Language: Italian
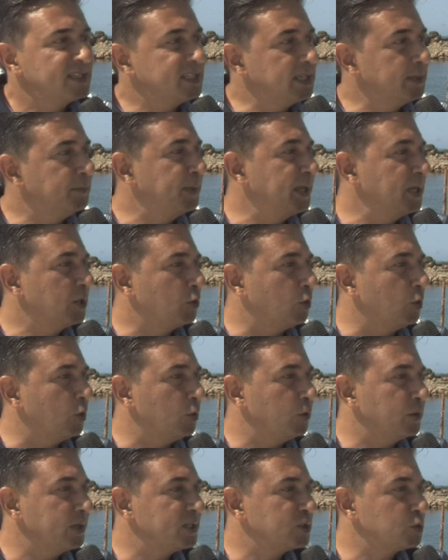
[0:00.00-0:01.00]
sì
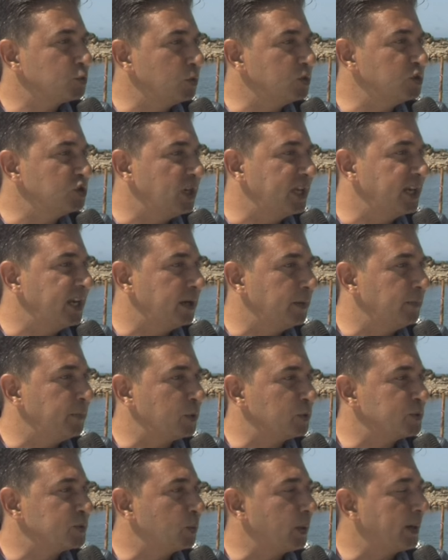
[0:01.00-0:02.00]
piccolo nel suo genere
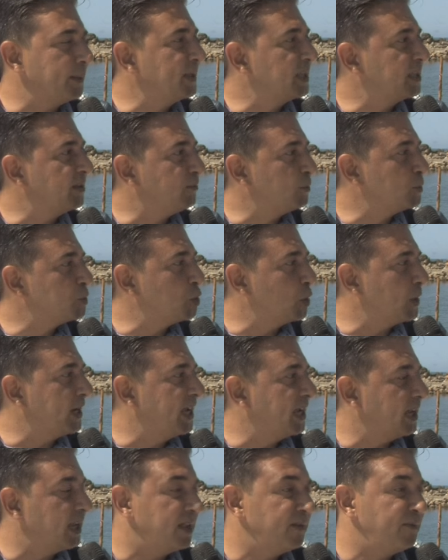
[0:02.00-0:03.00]
però sicuramente
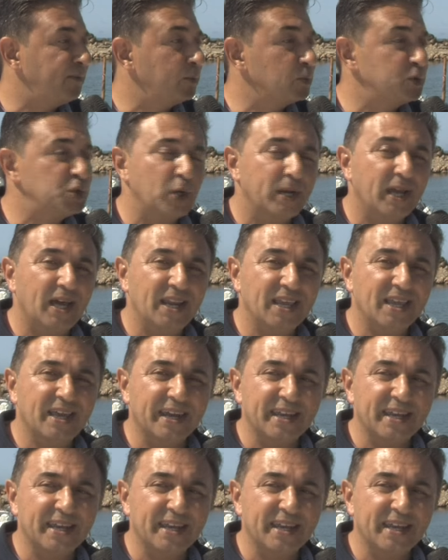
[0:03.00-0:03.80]
funzionale e